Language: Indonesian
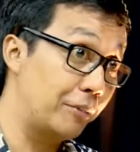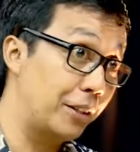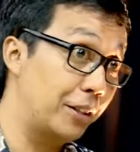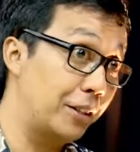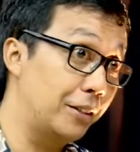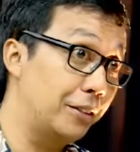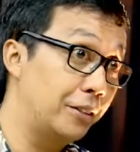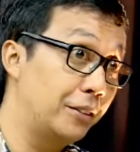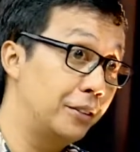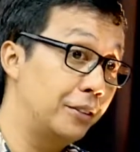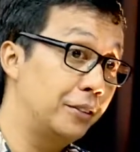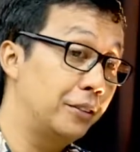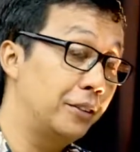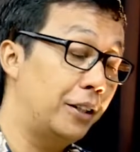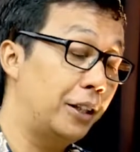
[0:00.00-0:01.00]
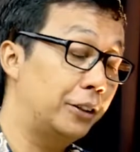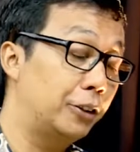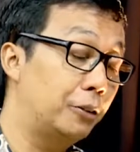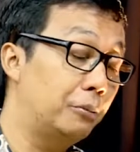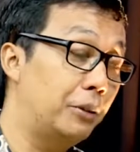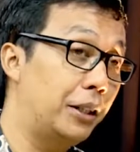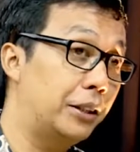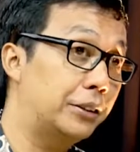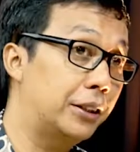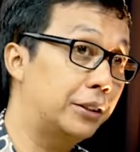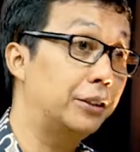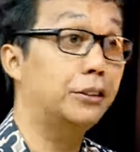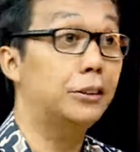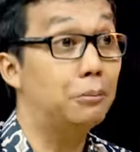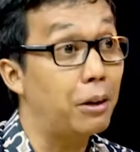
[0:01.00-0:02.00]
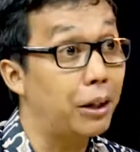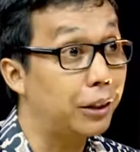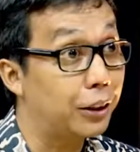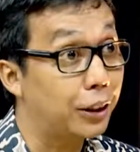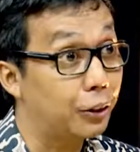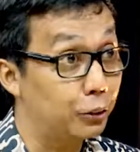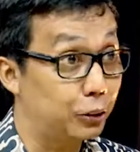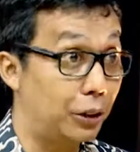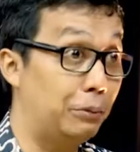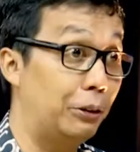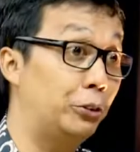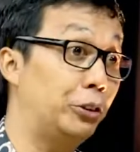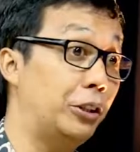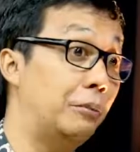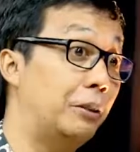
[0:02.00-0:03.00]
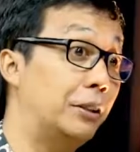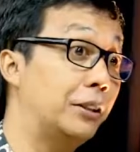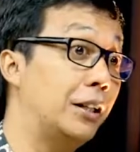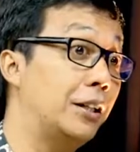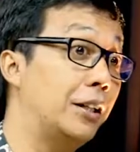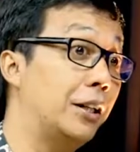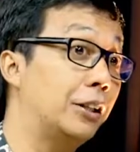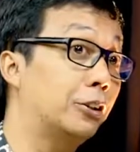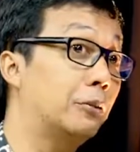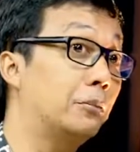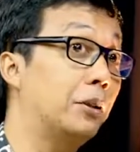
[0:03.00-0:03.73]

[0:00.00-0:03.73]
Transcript: ya atau merasa tercemar dengan ucapan-ucapan saya atau Baik.